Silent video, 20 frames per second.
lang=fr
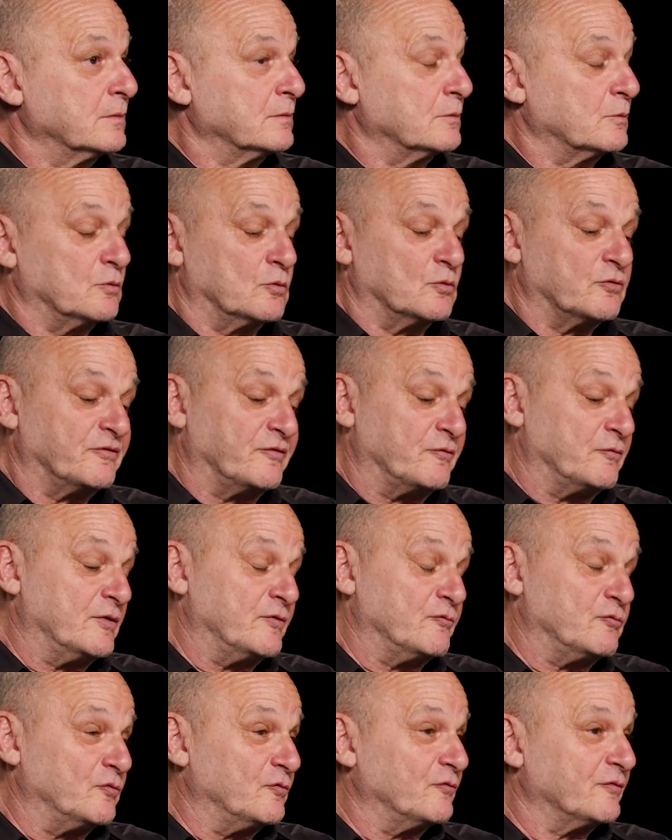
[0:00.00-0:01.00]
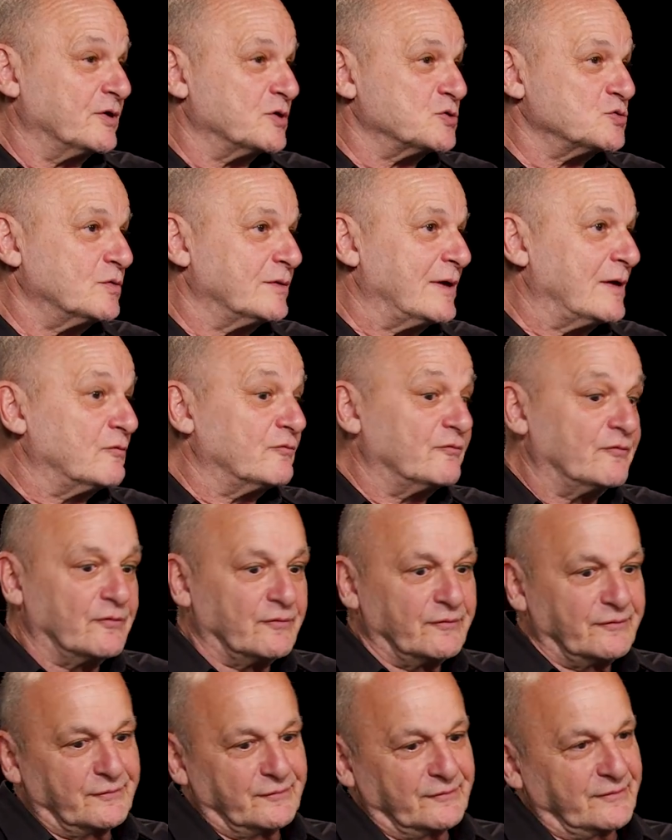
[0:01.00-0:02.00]
Donc, si vous voulez, vous ouvrez un journal en
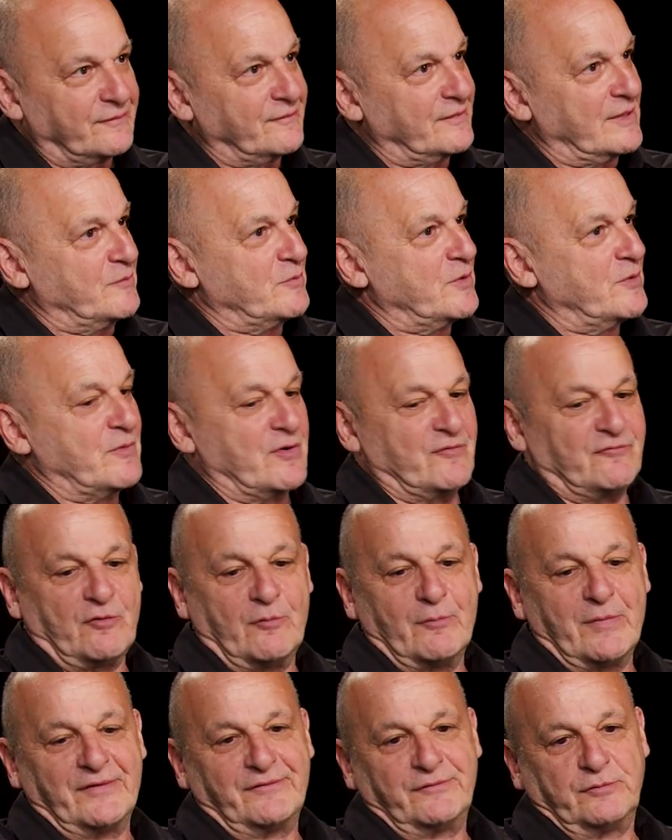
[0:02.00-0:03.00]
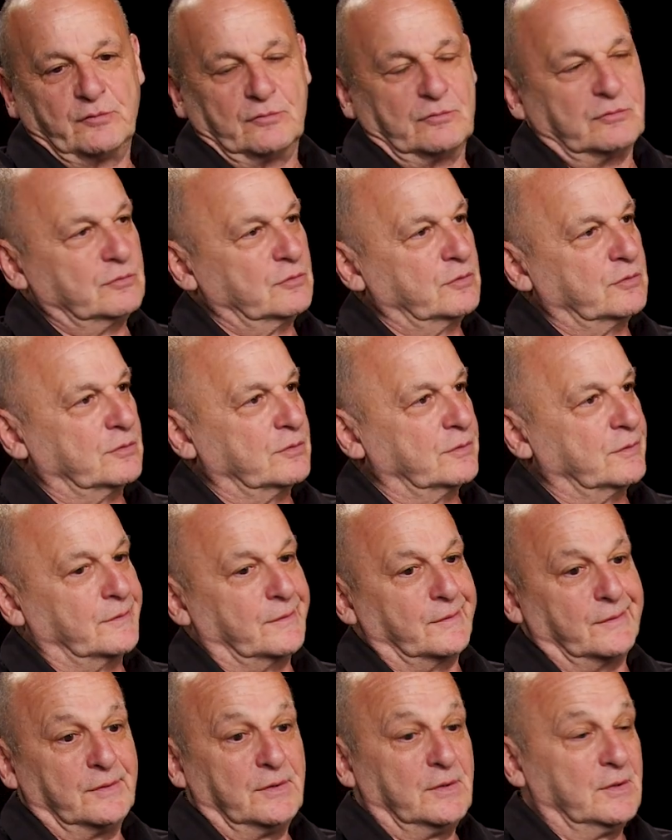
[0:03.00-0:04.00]
France, vous avez la même information
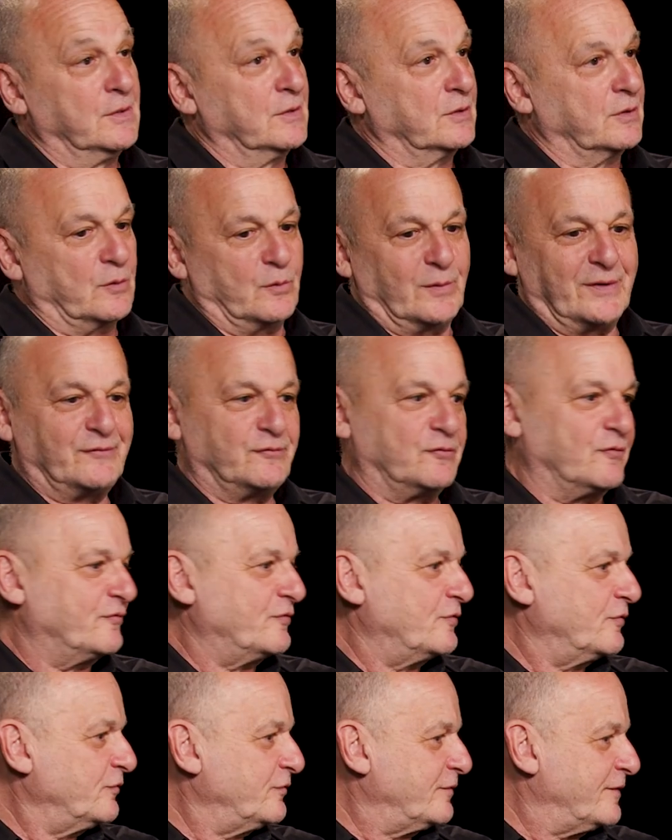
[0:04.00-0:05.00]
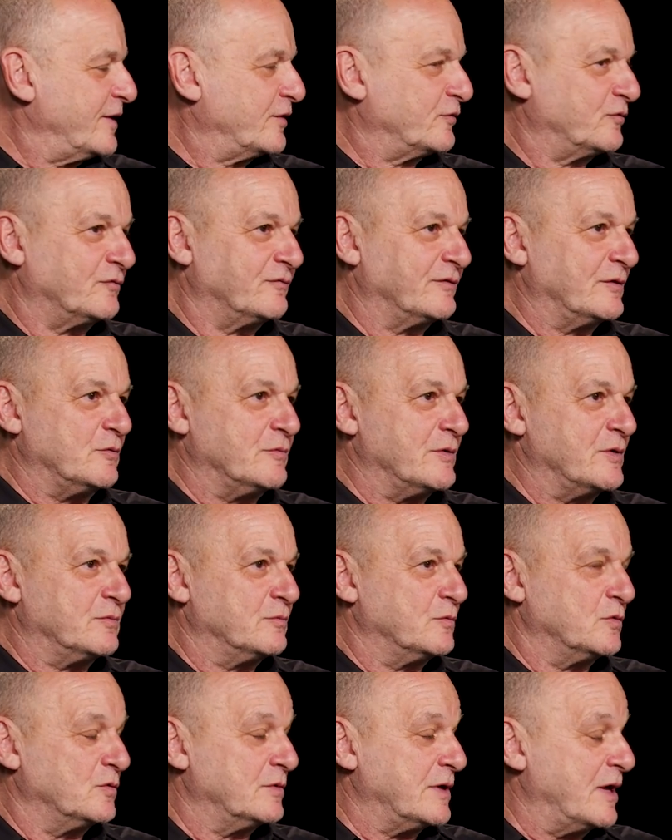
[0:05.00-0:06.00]
que, que France, vous allez retrouver le
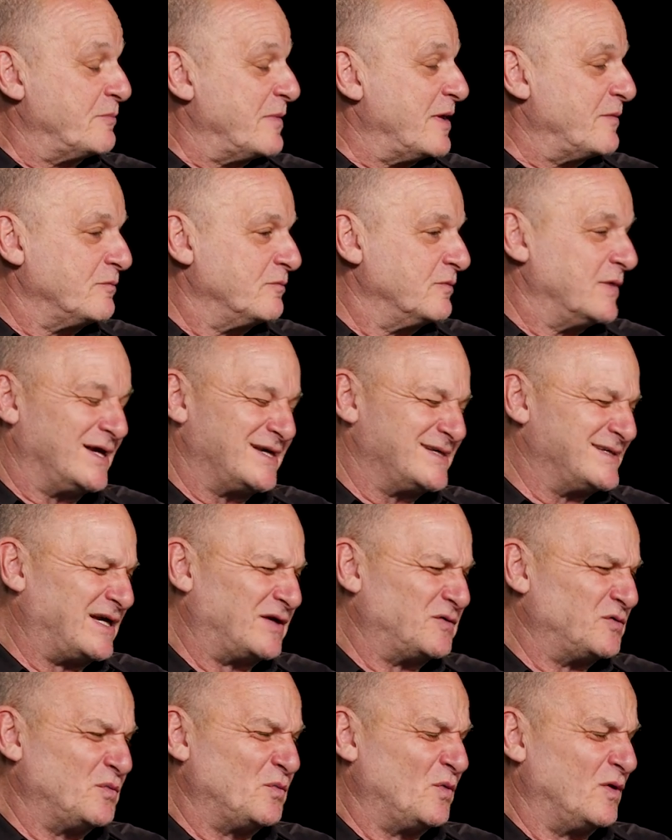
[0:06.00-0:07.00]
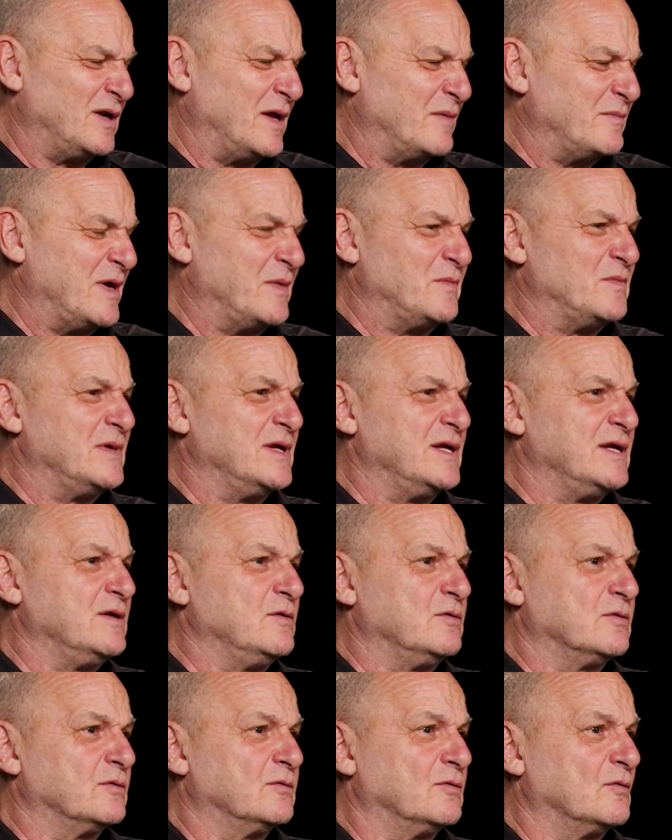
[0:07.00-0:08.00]
même, la même, exactement la même
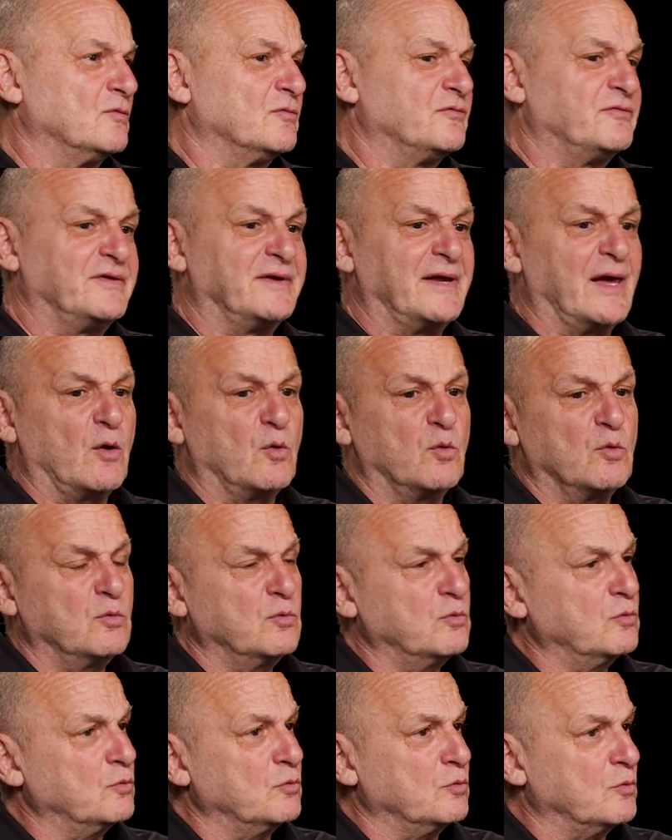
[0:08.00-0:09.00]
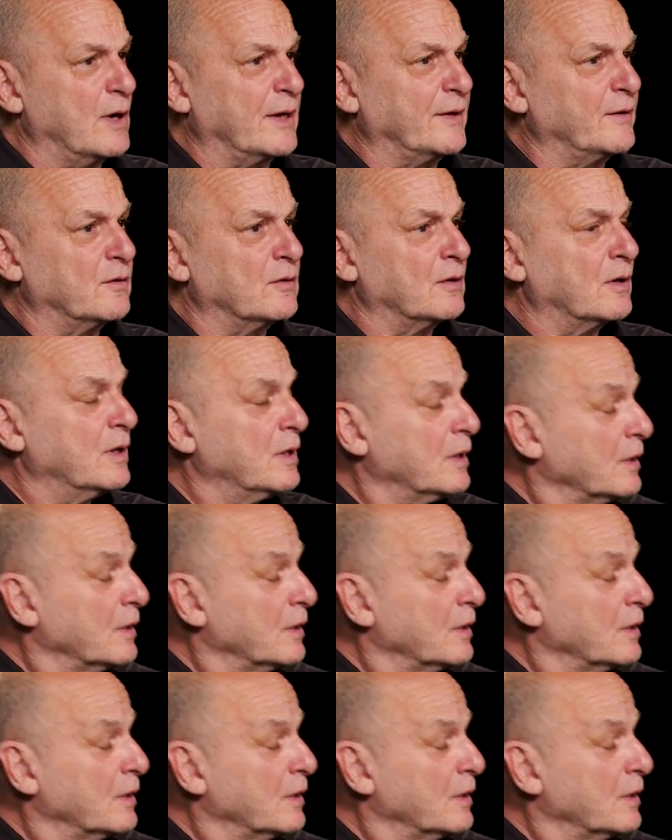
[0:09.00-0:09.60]
ligne dans le Figaro ou ailleurs.